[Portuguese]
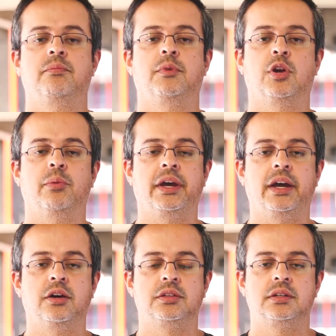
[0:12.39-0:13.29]
Meu nome
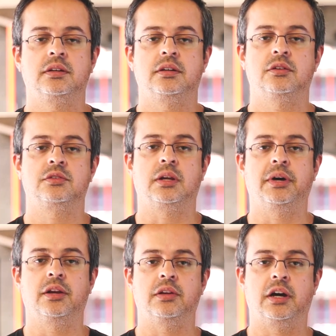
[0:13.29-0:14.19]
é Elder, eu
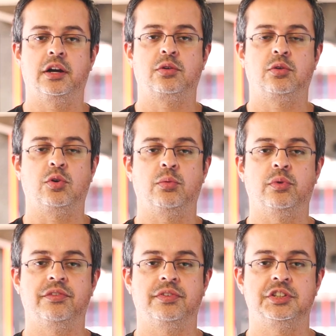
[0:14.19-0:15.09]
trabalho na Oracle
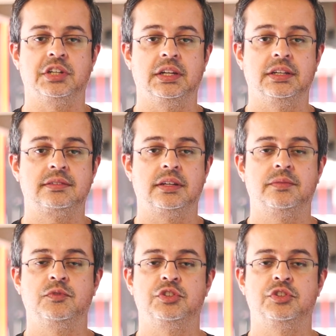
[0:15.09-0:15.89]
como evangelista